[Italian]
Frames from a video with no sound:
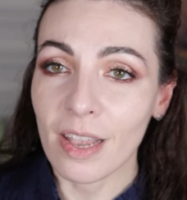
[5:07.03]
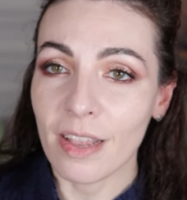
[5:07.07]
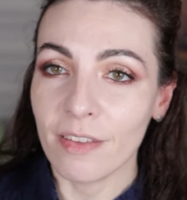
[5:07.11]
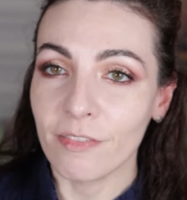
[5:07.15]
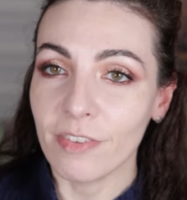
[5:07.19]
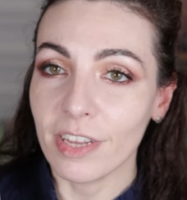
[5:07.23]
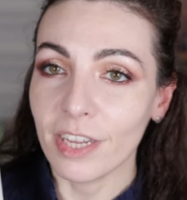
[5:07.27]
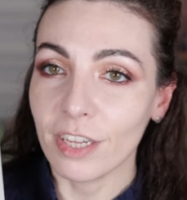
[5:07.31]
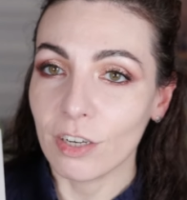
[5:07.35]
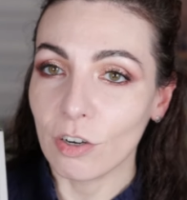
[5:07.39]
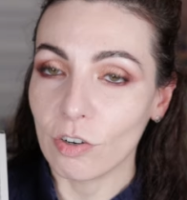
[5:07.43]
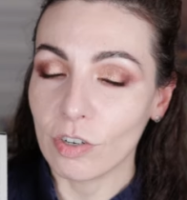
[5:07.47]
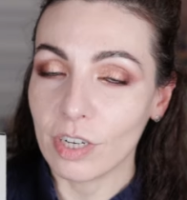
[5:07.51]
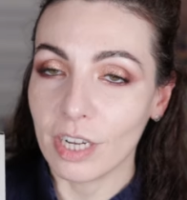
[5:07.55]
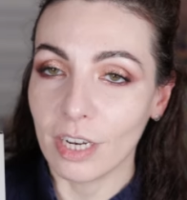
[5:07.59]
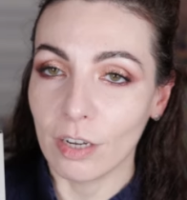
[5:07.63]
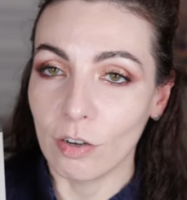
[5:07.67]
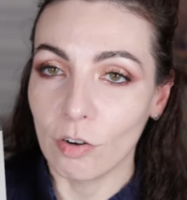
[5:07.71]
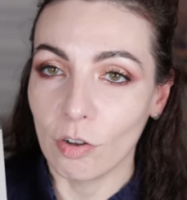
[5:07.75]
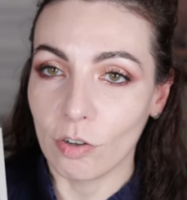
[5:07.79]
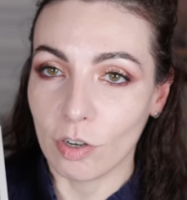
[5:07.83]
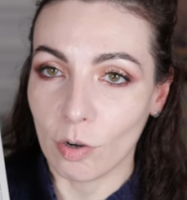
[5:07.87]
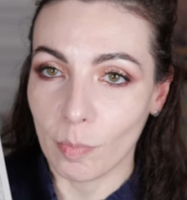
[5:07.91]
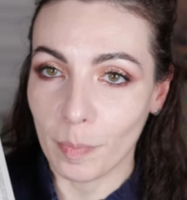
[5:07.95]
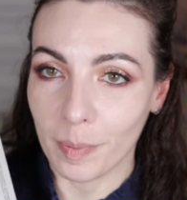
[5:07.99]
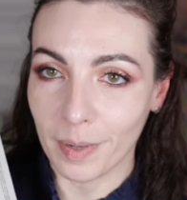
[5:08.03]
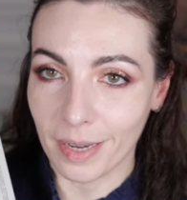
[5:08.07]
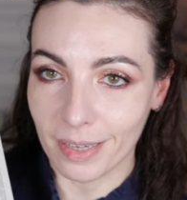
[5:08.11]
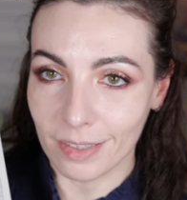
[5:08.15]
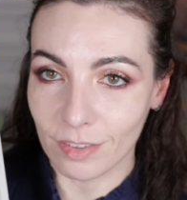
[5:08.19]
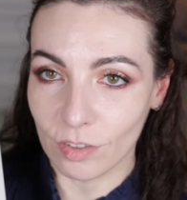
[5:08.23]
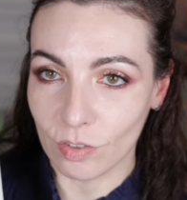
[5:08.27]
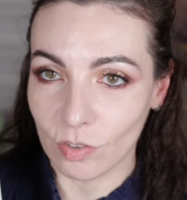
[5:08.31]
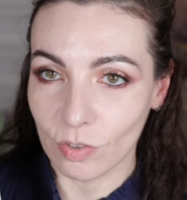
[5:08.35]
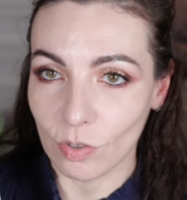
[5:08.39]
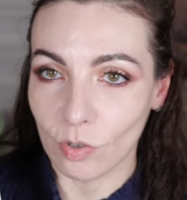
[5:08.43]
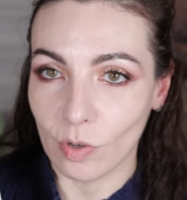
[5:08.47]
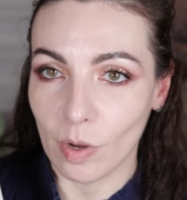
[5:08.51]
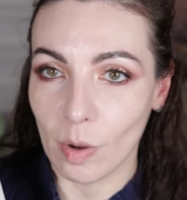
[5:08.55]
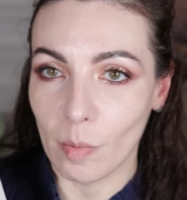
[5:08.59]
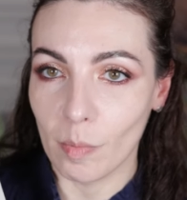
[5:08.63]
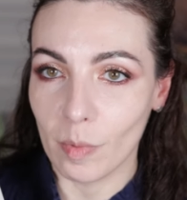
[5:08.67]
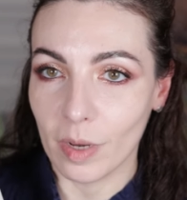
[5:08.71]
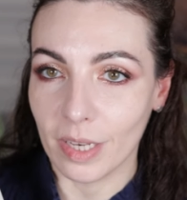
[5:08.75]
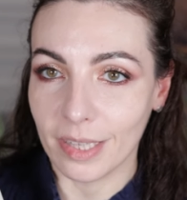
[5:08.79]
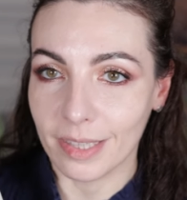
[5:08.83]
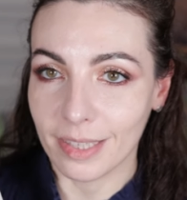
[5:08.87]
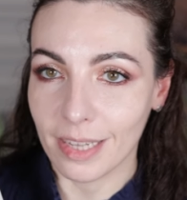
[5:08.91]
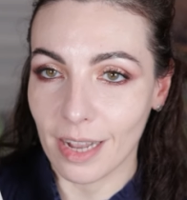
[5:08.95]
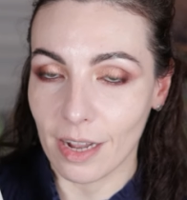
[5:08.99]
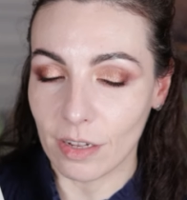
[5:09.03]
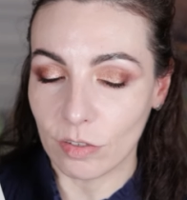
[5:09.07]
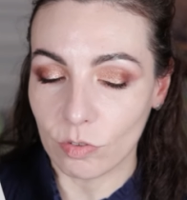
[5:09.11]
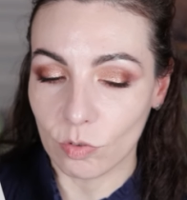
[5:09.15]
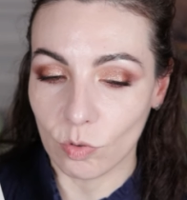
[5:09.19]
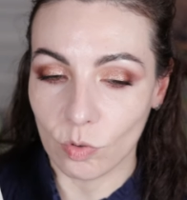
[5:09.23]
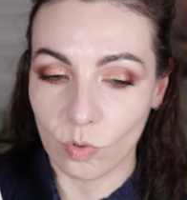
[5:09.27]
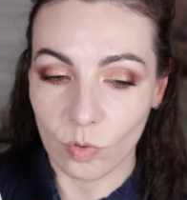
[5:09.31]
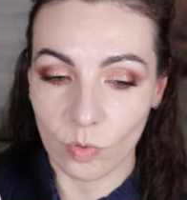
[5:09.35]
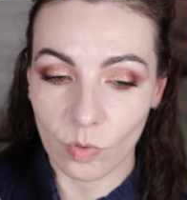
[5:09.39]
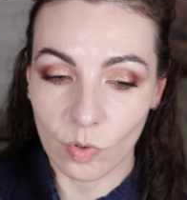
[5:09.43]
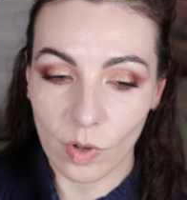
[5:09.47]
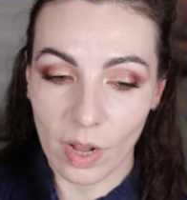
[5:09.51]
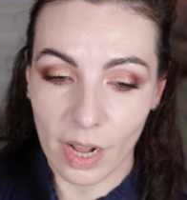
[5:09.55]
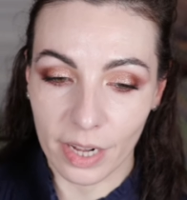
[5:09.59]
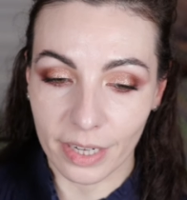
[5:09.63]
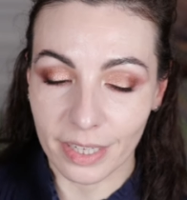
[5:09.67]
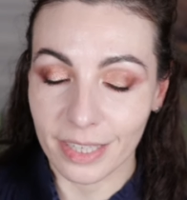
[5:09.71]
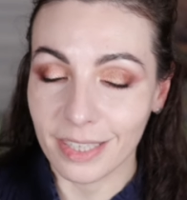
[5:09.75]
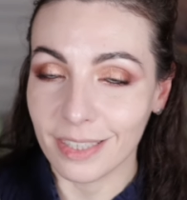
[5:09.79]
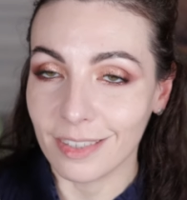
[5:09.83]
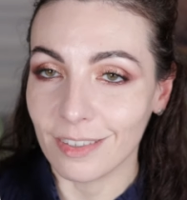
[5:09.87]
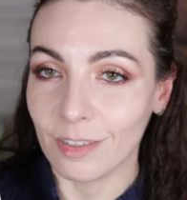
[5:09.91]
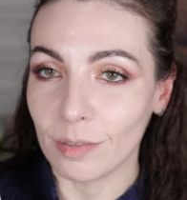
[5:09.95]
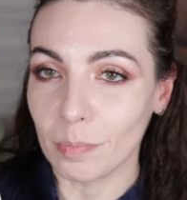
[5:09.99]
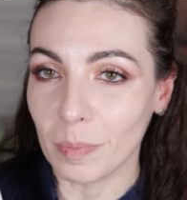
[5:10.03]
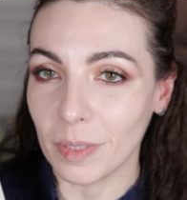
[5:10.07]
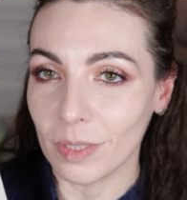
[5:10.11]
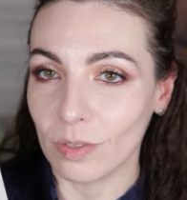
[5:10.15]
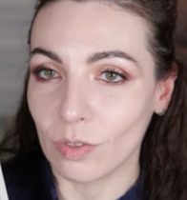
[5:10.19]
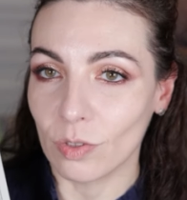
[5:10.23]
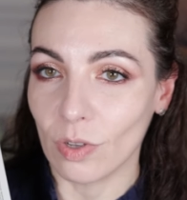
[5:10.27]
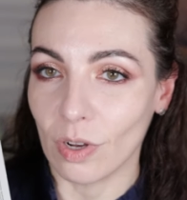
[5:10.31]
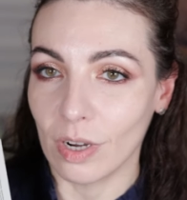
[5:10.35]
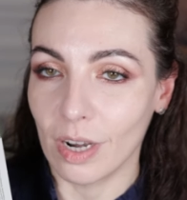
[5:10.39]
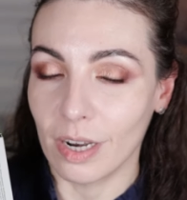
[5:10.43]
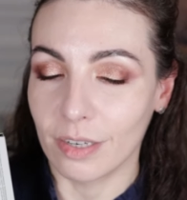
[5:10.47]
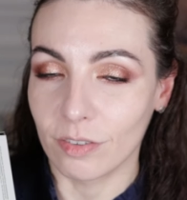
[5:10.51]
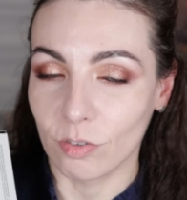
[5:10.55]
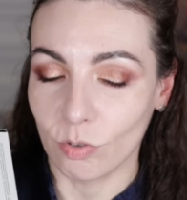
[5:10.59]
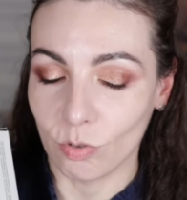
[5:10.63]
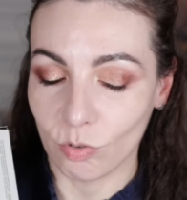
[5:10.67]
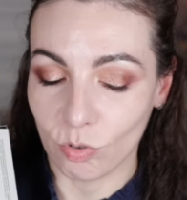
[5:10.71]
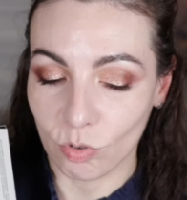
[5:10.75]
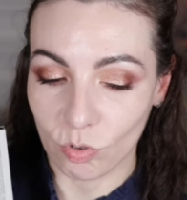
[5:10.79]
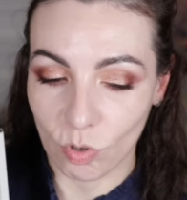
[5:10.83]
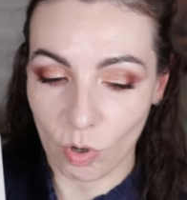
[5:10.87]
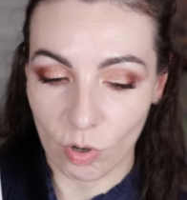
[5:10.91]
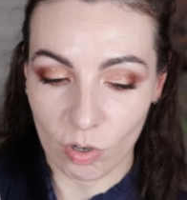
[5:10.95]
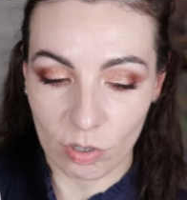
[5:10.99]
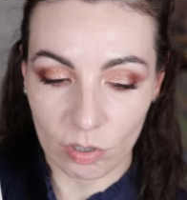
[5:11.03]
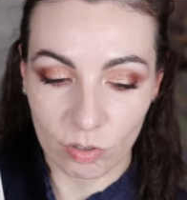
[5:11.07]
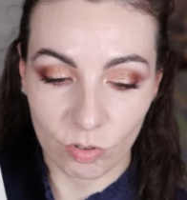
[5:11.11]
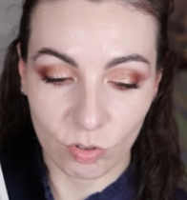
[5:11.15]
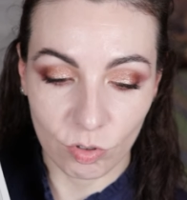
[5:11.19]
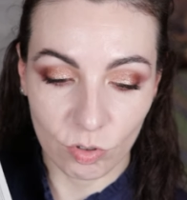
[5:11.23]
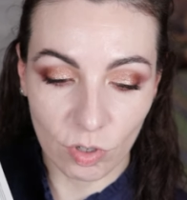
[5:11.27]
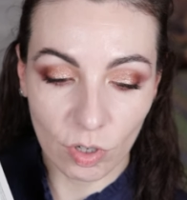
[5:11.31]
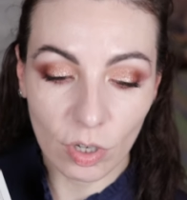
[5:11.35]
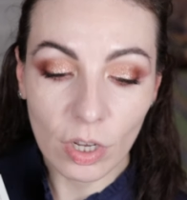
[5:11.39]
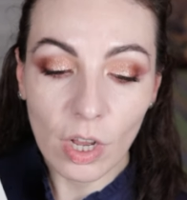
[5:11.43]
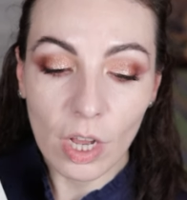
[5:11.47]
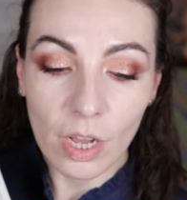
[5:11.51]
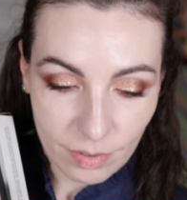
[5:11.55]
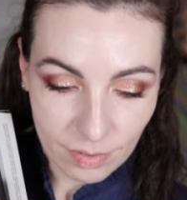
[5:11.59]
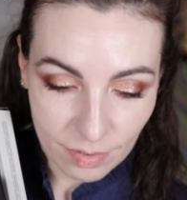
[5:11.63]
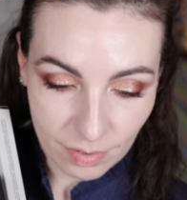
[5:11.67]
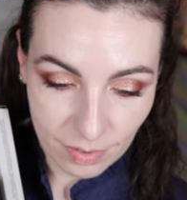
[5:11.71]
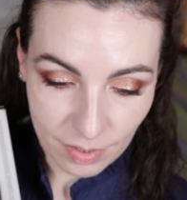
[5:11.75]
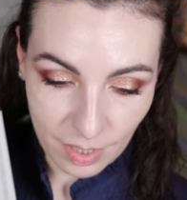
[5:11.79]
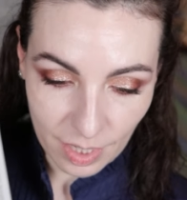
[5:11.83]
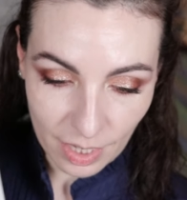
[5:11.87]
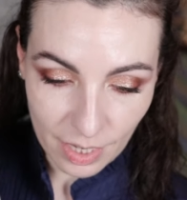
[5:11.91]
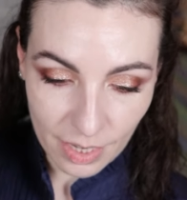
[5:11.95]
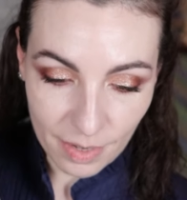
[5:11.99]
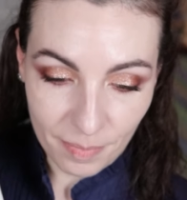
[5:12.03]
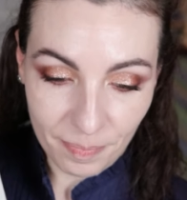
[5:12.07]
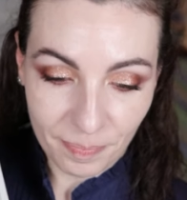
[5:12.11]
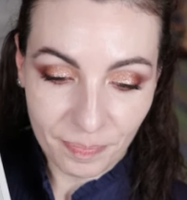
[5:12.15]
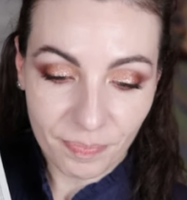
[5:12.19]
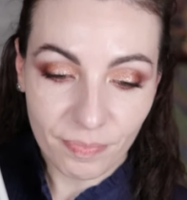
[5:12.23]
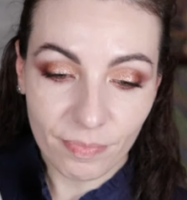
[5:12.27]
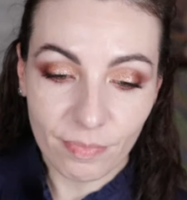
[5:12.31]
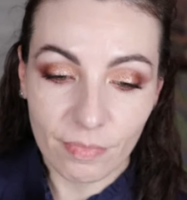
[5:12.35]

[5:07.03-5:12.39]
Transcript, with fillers: È vero che il loro prezzo è aumentato anche rispetto all'anno scorso, sì.